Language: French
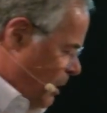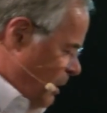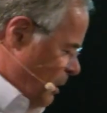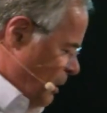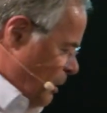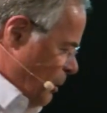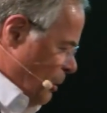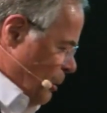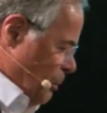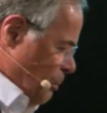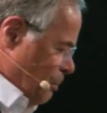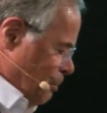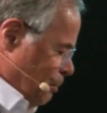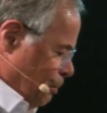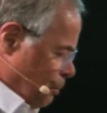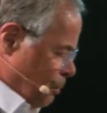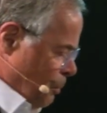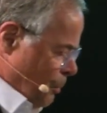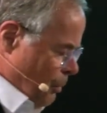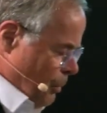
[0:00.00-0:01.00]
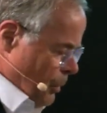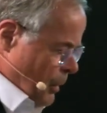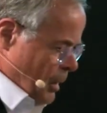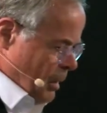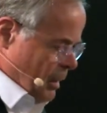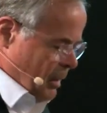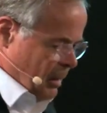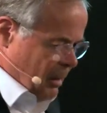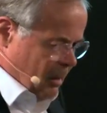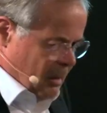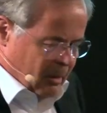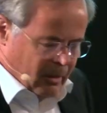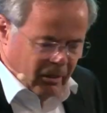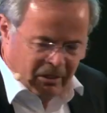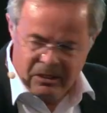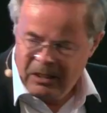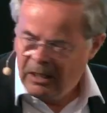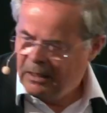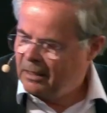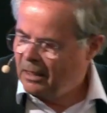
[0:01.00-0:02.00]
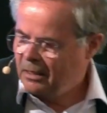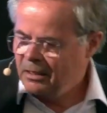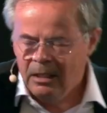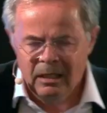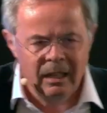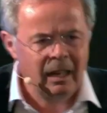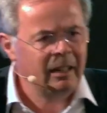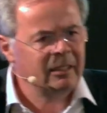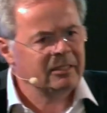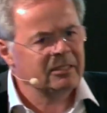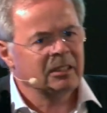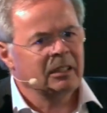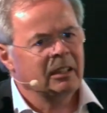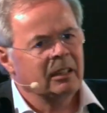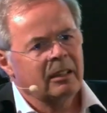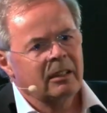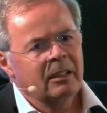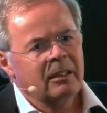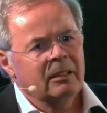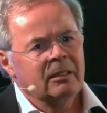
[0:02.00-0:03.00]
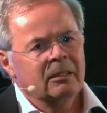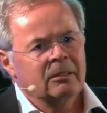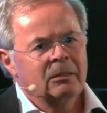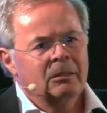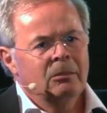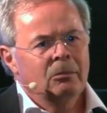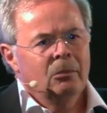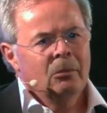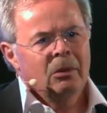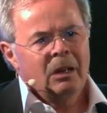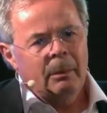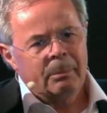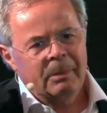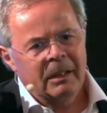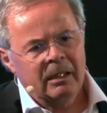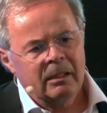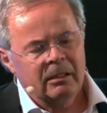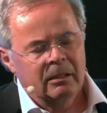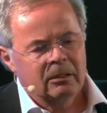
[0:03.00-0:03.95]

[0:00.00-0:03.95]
ce qui était dit là, c'est on rappelle